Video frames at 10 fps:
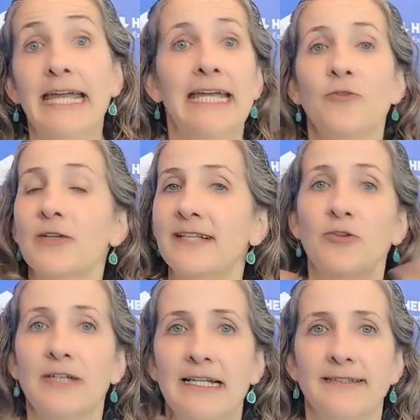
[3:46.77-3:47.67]
y no es
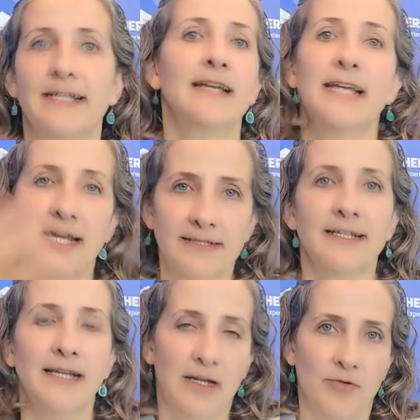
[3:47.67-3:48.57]
algo que les digan es
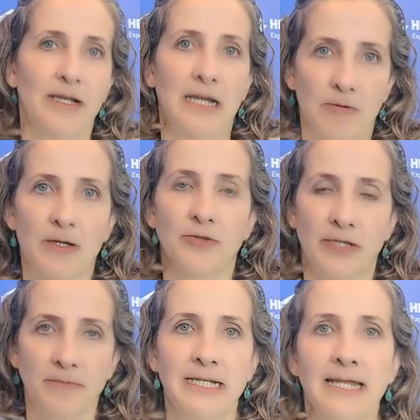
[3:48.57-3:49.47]
que el agua
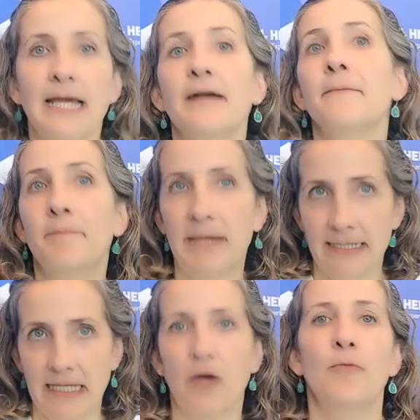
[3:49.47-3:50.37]
contaminada
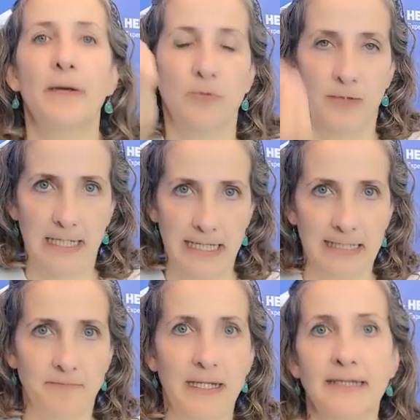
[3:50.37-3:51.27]
mata o perjudica a
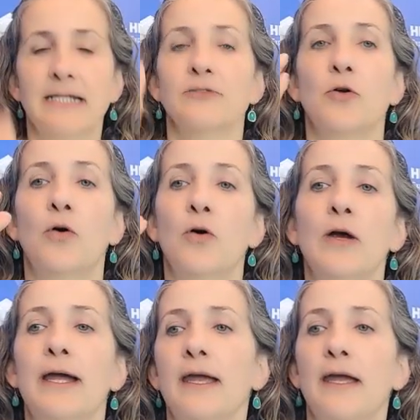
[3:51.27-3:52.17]
las plantas o
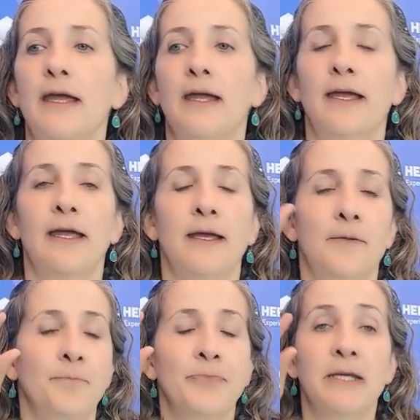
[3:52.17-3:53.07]
eh,